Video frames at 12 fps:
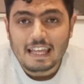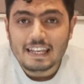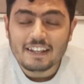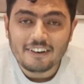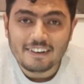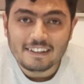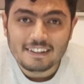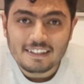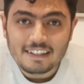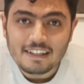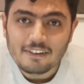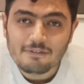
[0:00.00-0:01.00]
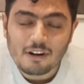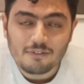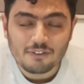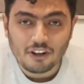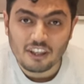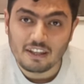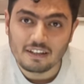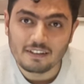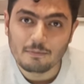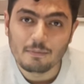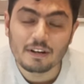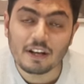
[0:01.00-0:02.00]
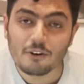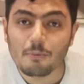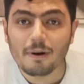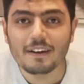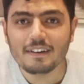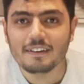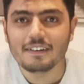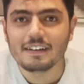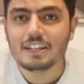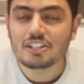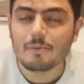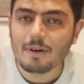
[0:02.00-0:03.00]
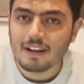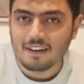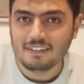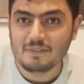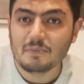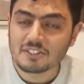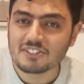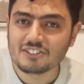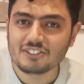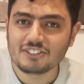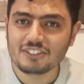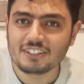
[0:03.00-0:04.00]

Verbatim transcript: لرحلتي في افريقيا من جنوبها لشمالها مصر